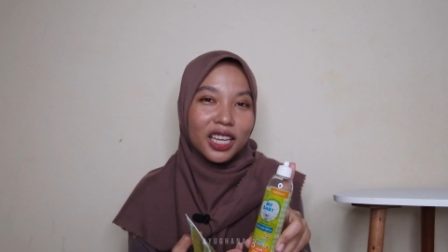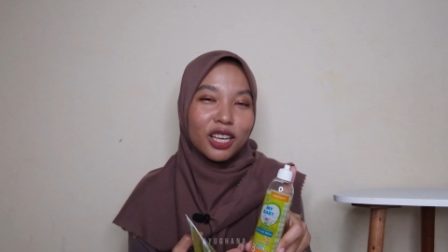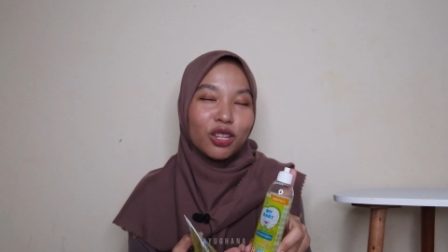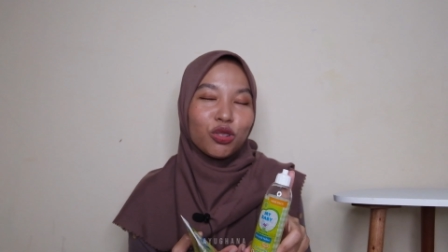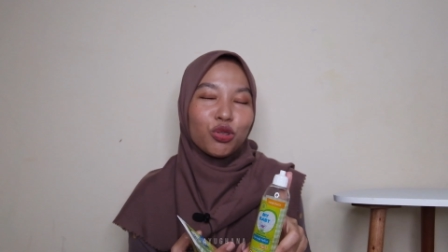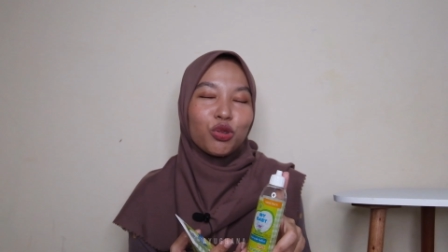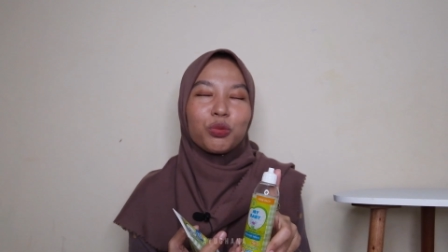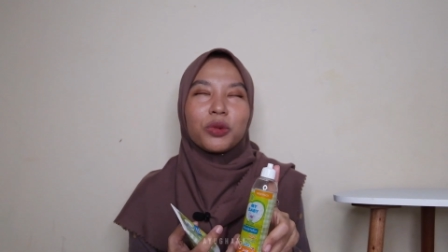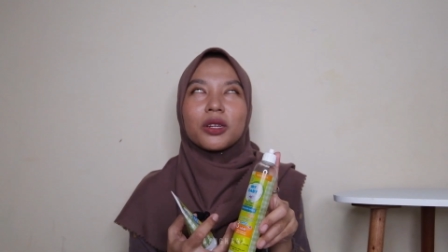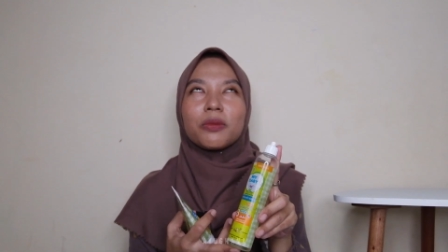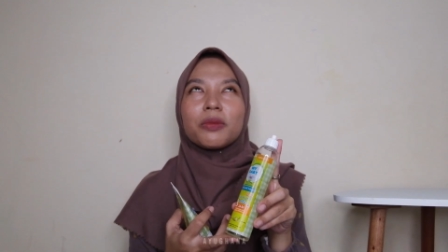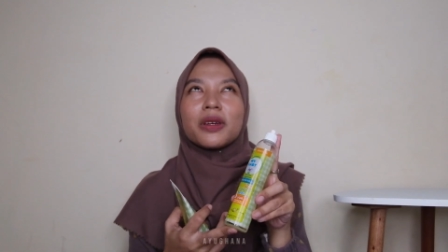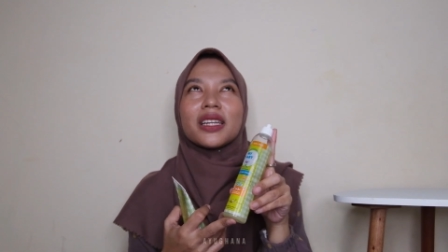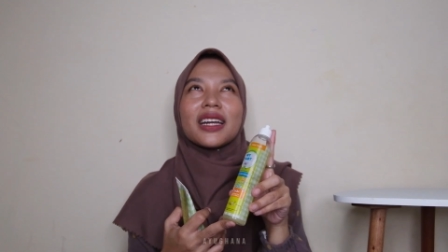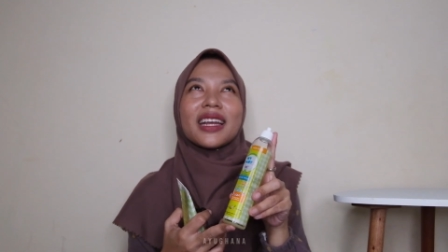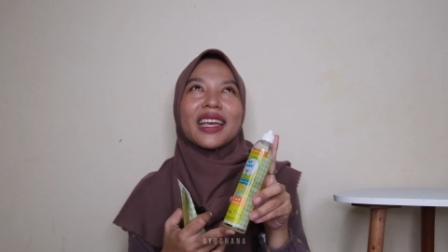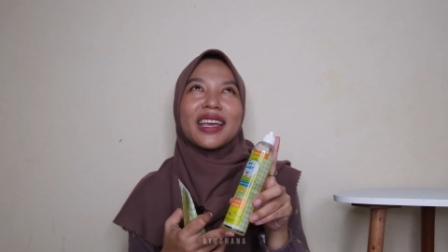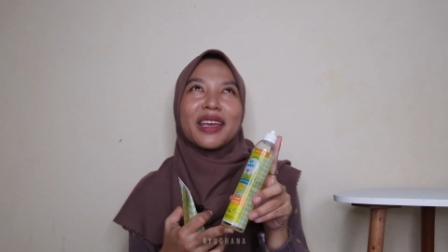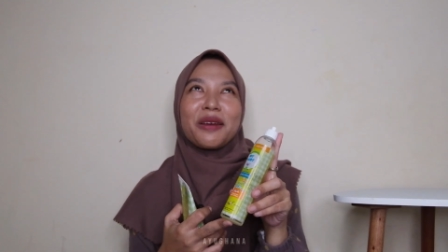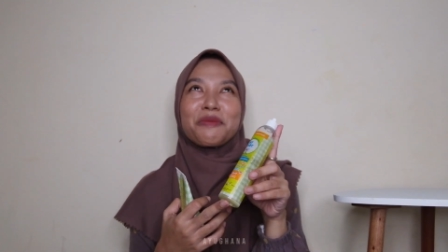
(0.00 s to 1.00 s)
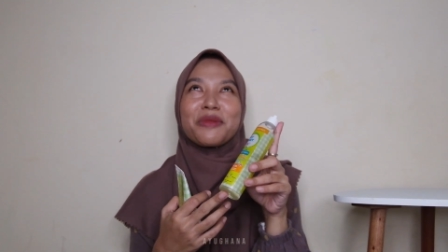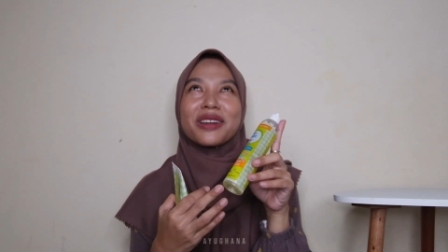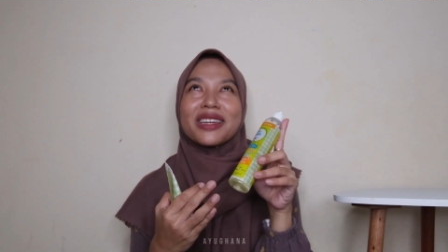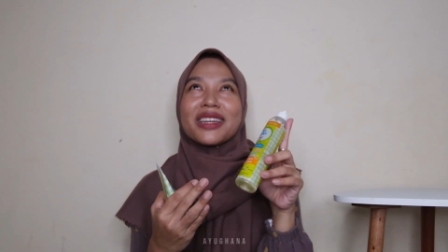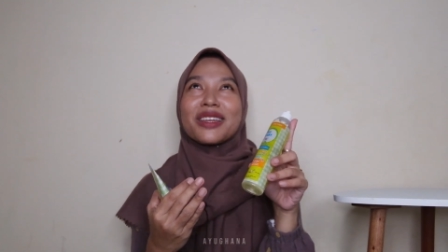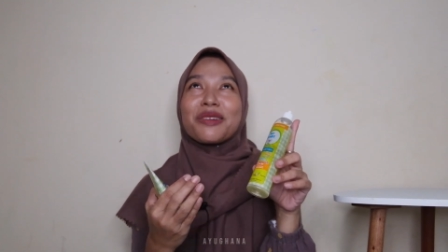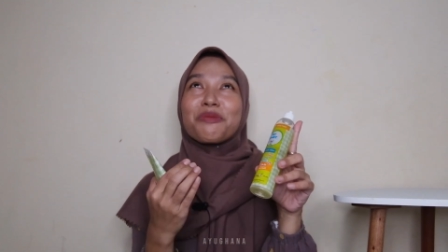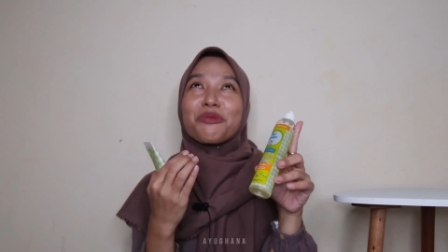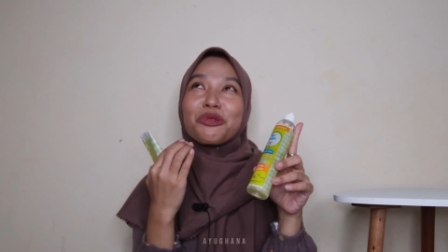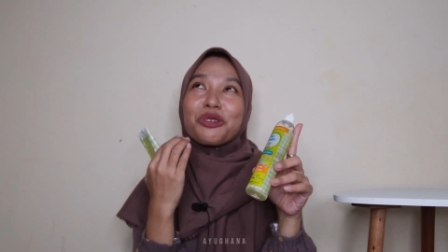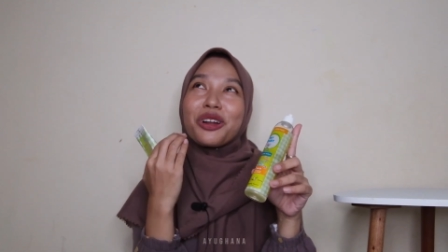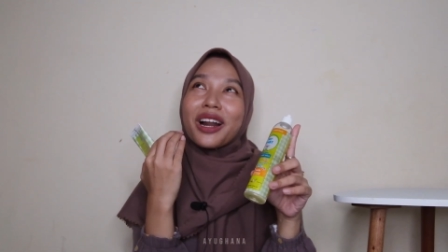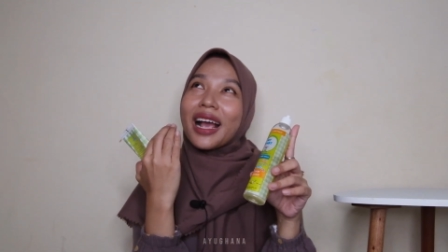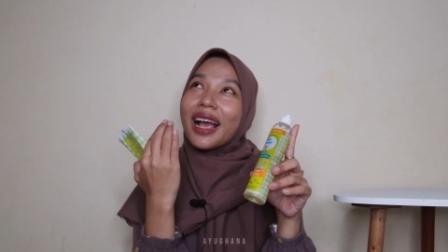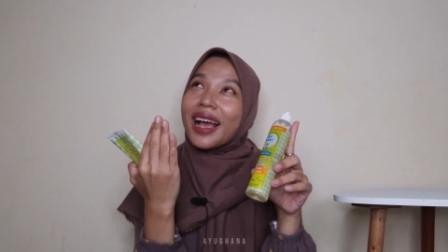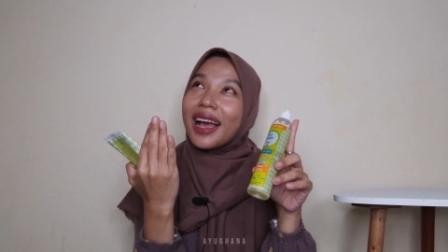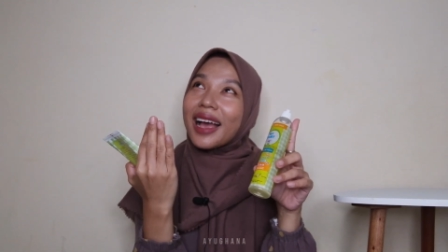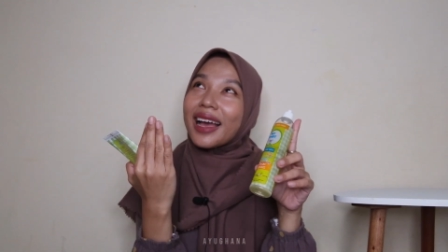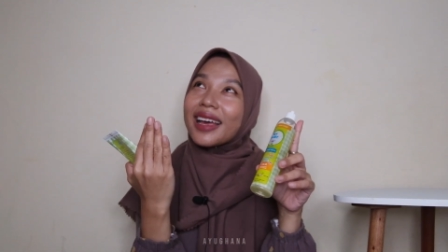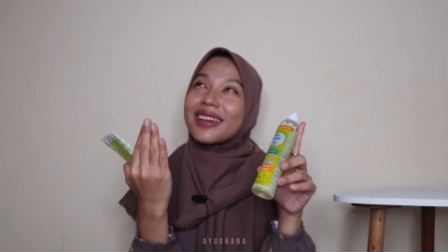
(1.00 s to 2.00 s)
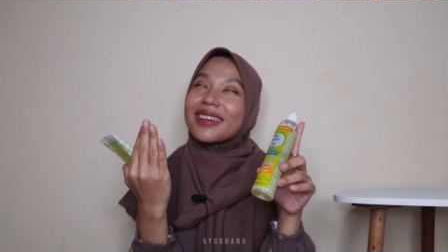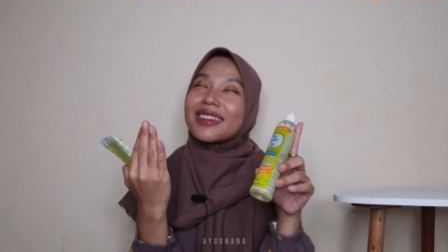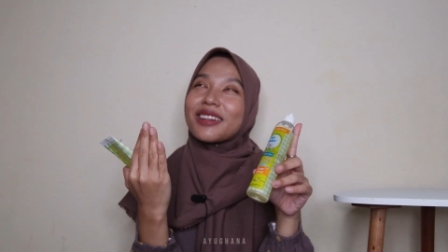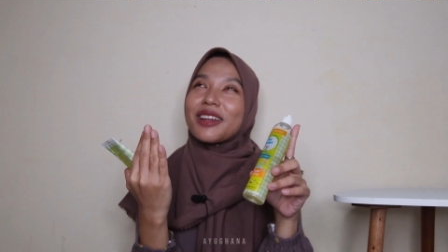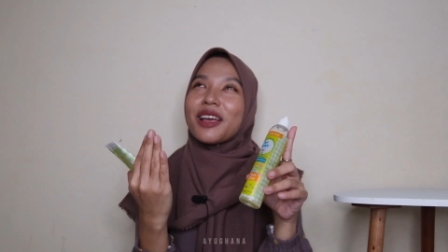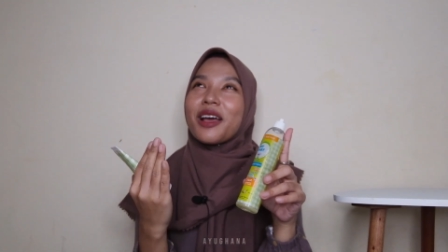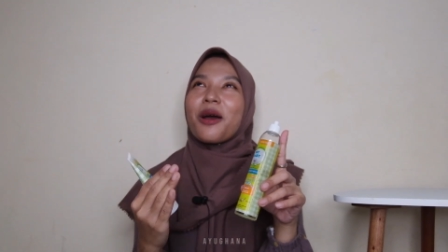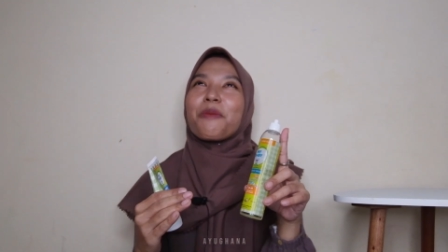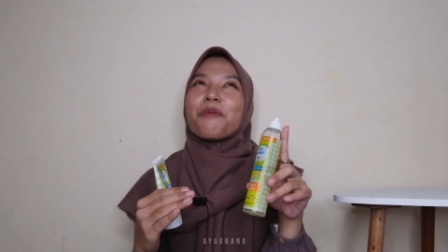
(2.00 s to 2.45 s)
itu benar-benar kayak menimbulkan